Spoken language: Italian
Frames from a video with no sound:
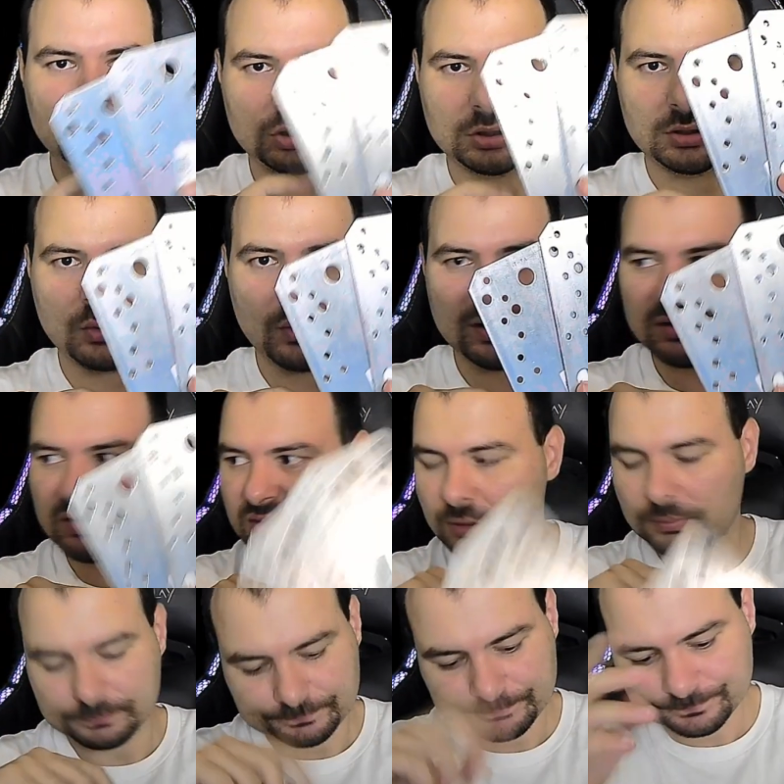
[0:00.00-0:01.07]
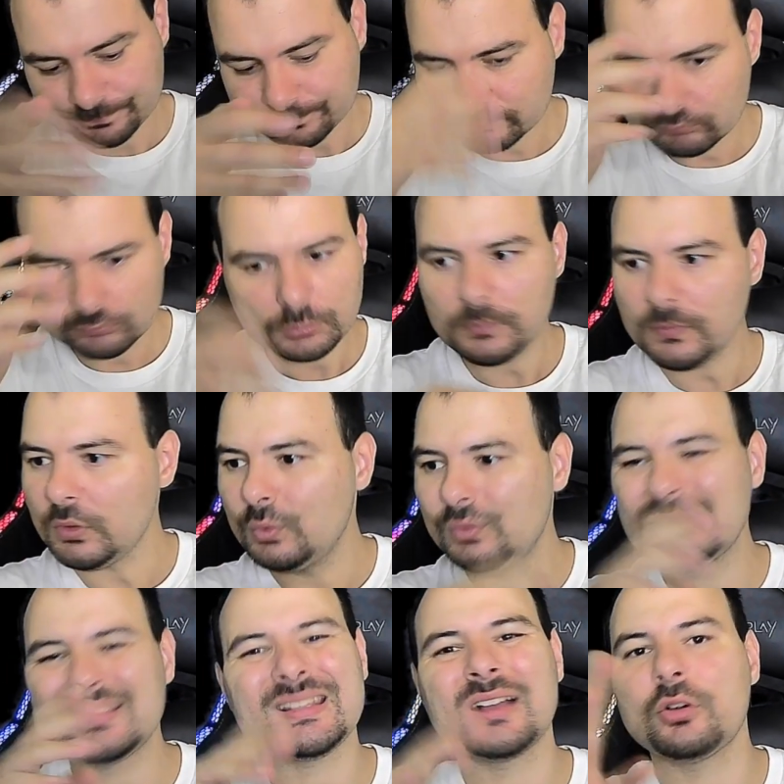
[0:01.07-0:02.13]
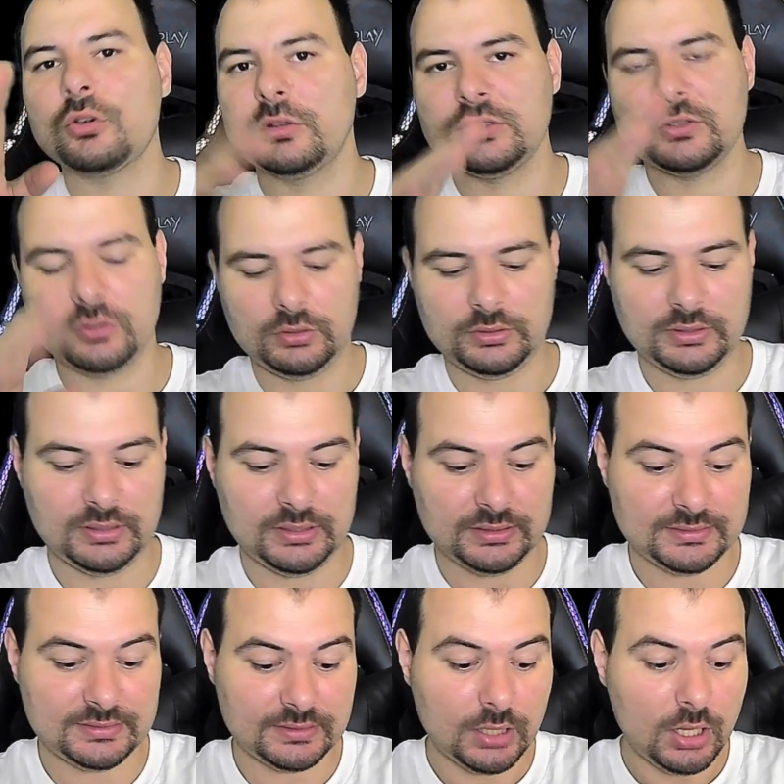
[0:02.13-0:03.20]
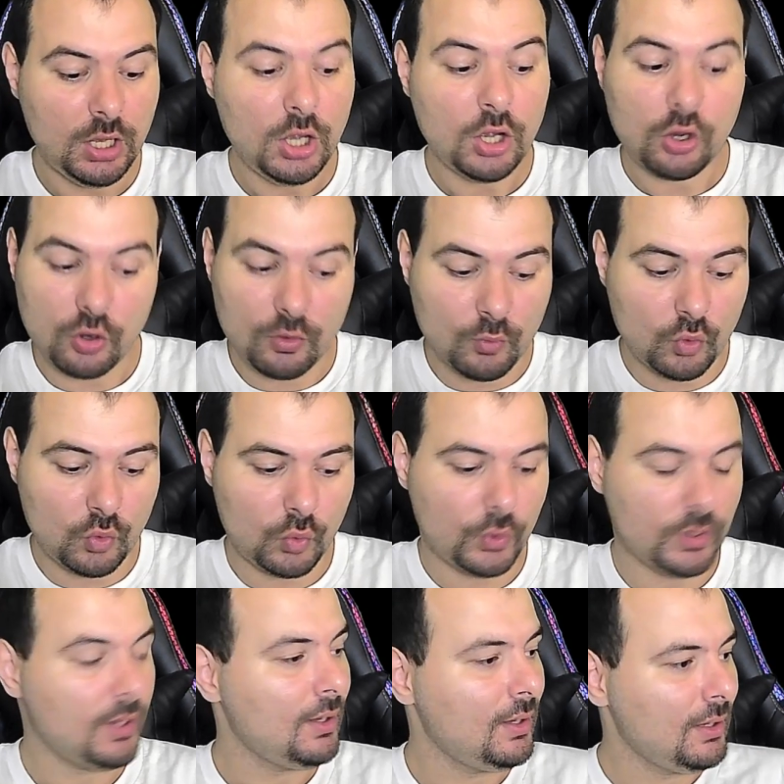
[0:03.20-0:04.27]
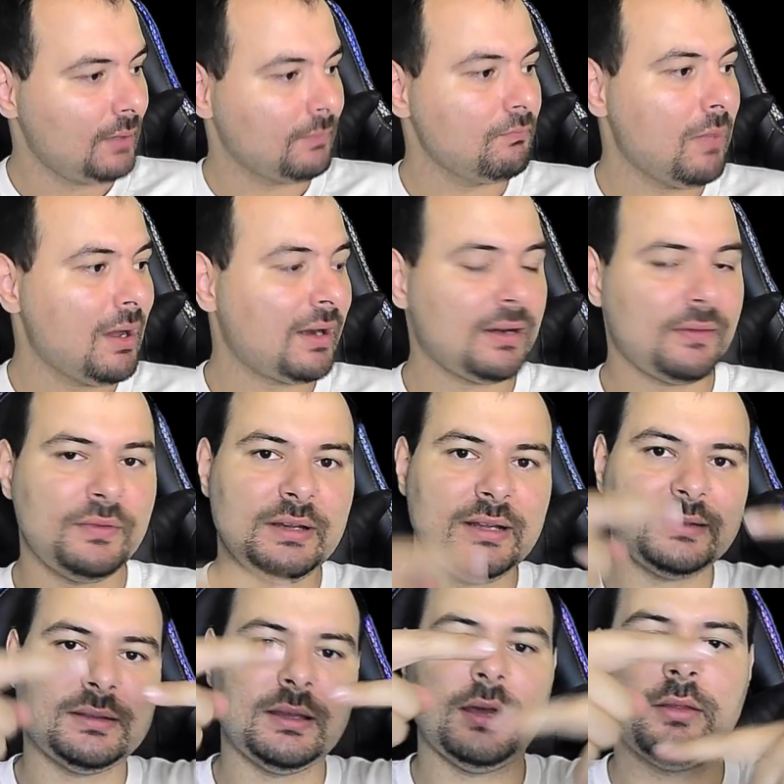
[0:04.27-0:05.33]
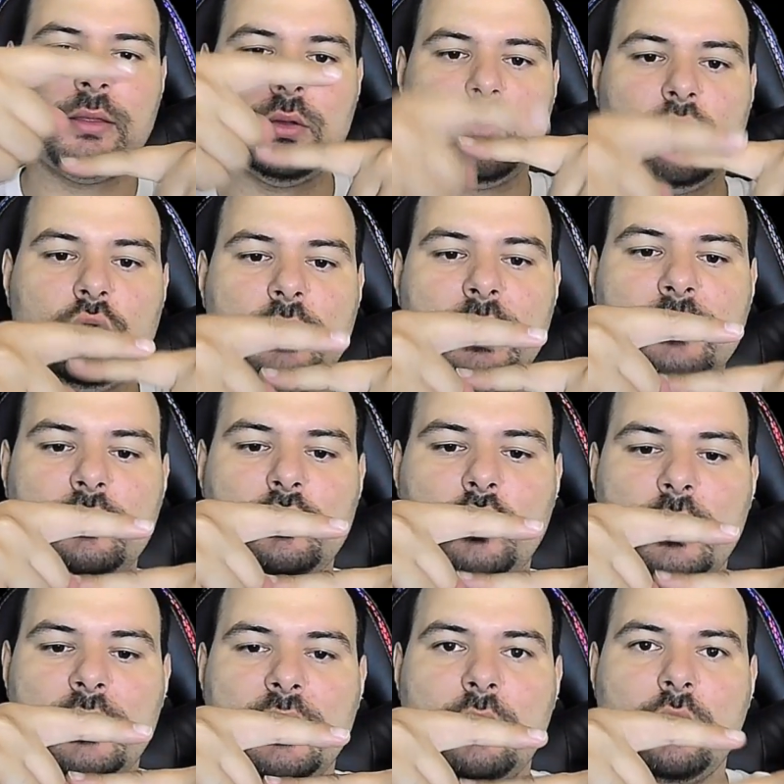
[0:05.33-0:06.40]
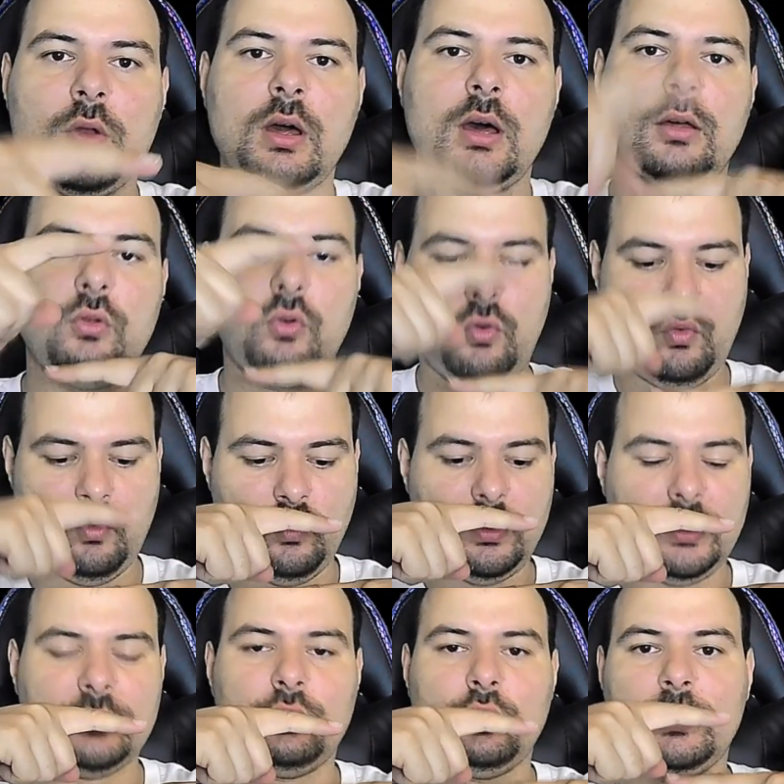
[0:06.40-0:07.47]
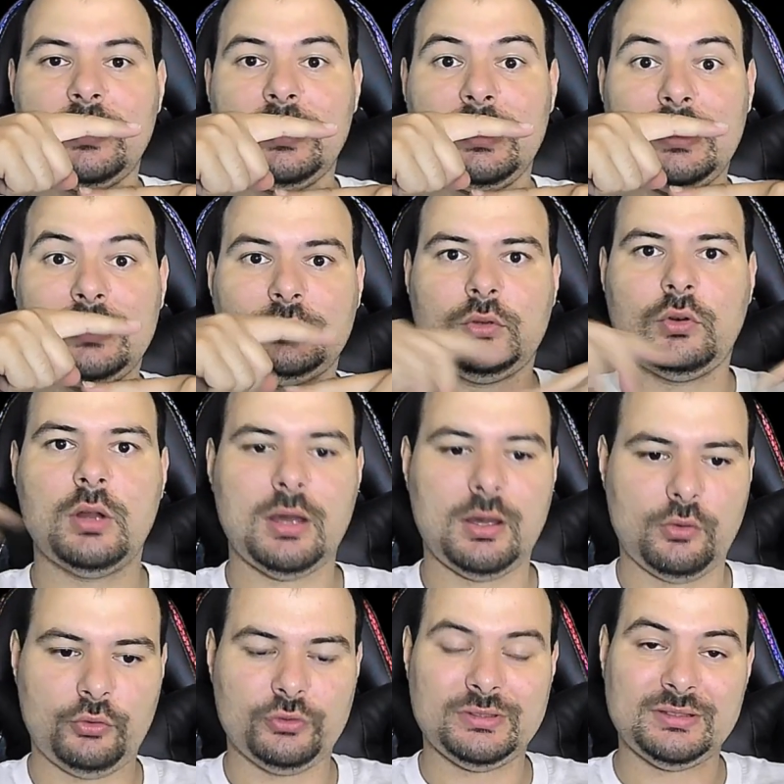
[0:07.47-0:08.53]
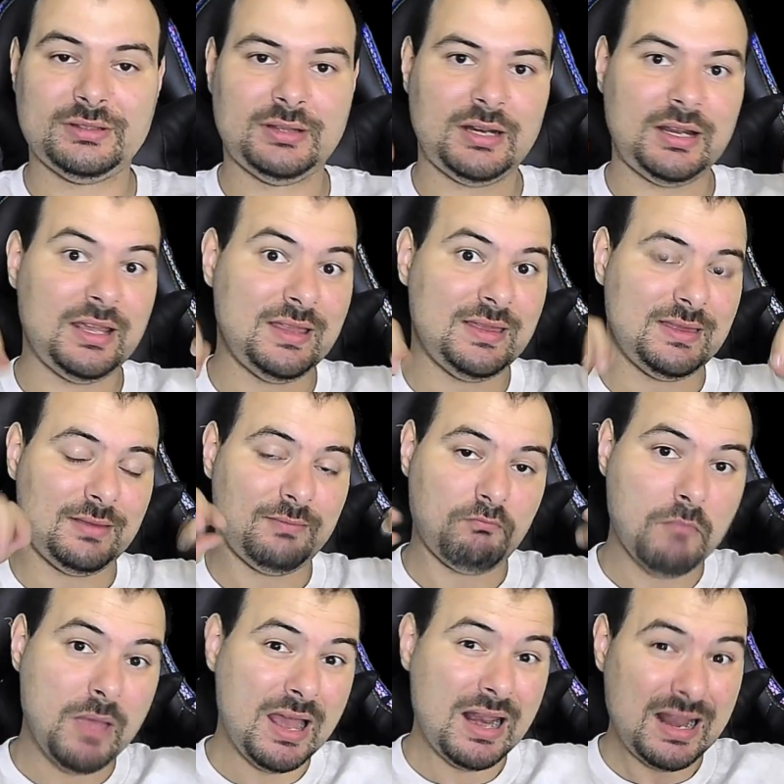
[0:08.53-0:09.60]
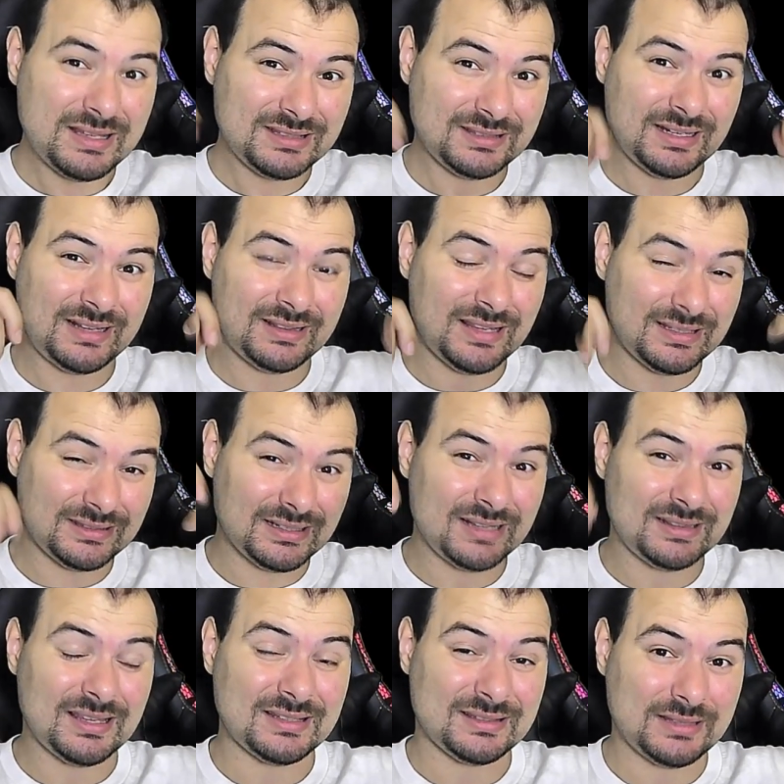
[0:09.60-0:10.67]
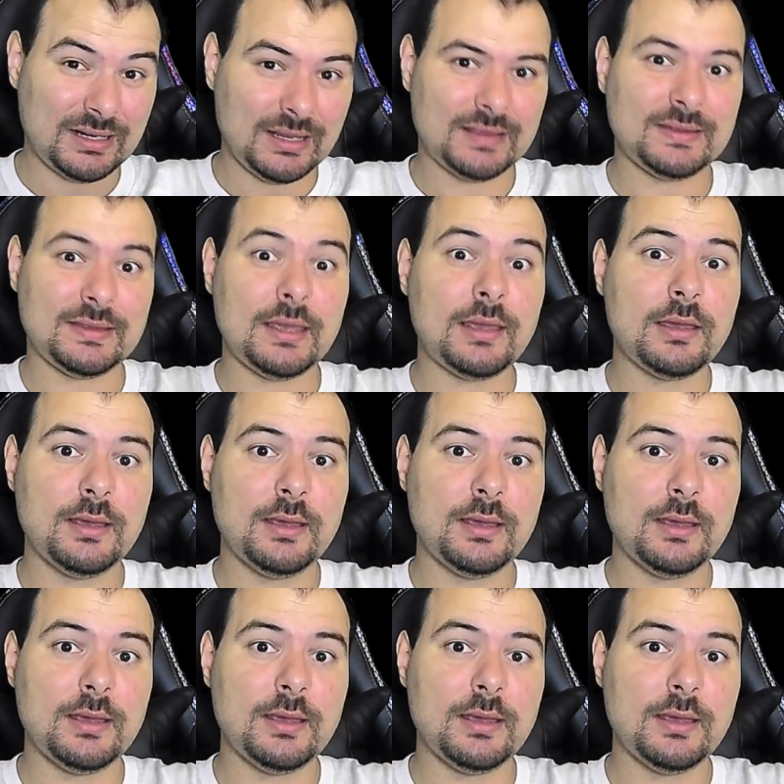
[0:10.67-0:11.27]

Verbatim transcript: di queste un sacco di soldi ragazzi comunque barre filettate 1 e 2 da un lato 1 e 2 dall'altro lato stri belle strette strette strette